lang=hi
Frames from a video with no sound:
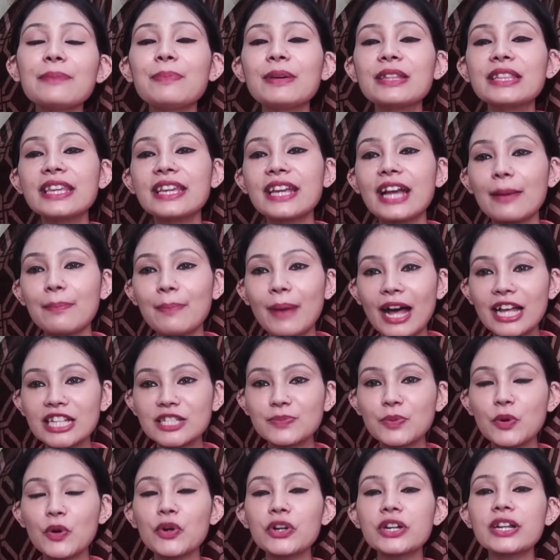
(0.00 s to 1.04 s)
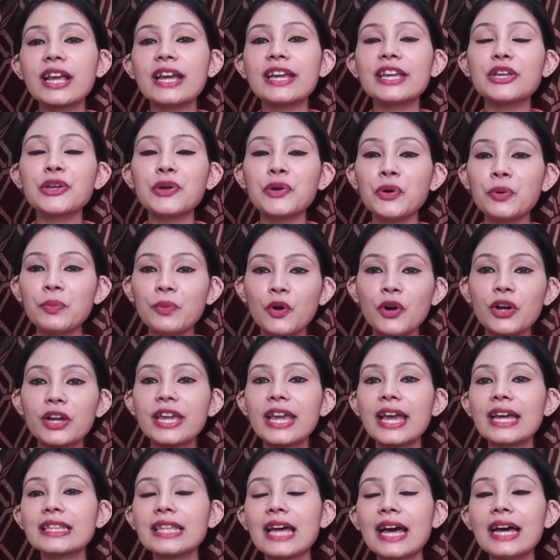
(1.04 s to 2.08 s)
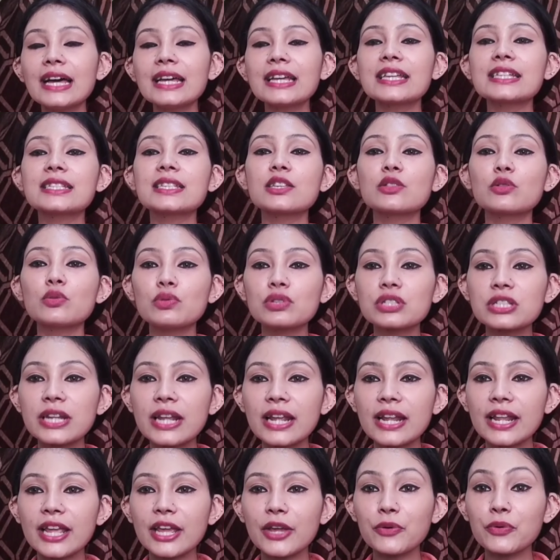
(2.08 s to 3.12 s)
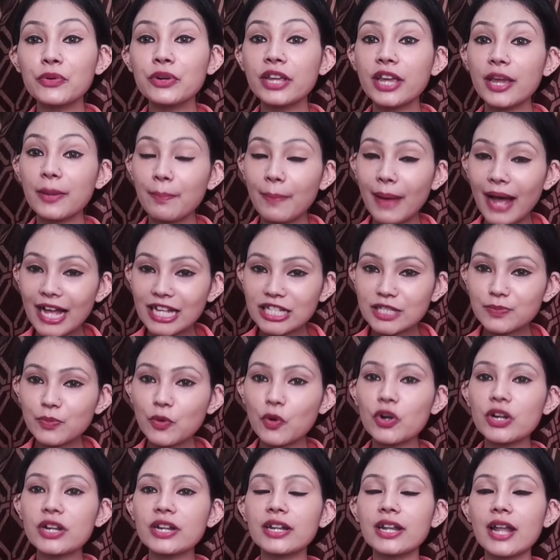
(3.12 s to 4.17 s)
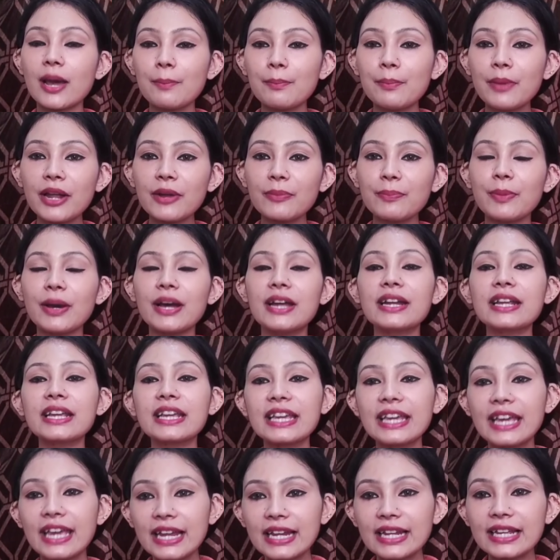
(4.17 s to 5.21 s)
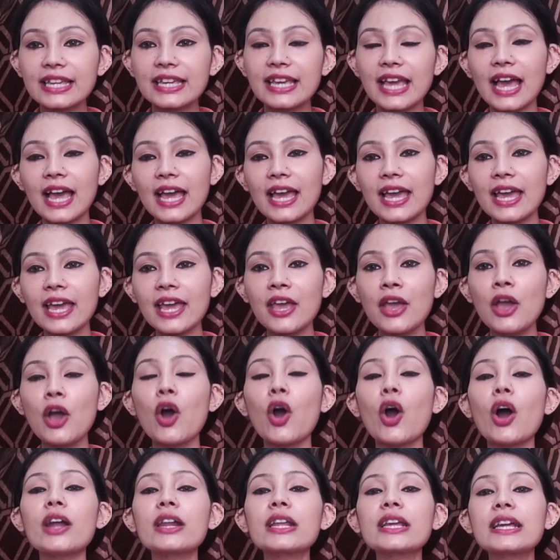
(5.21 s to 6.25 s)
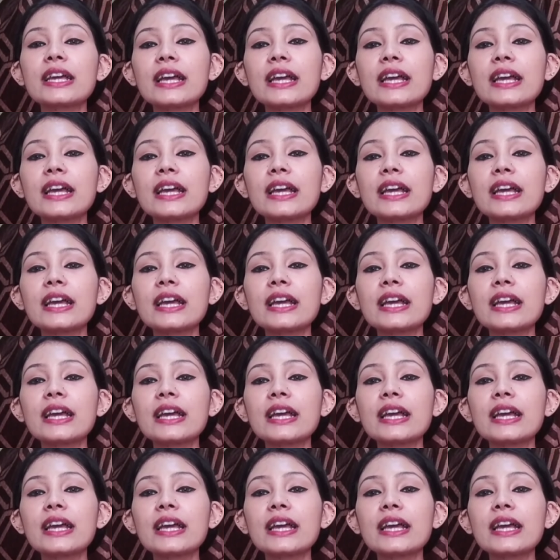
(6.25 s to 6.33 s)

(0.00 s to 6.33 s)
कि पति का पासपोर्ट कहीं गुम हो गया था किसी दूसरे ने उनके पासपोर्ट नंबर पर खेल किया है और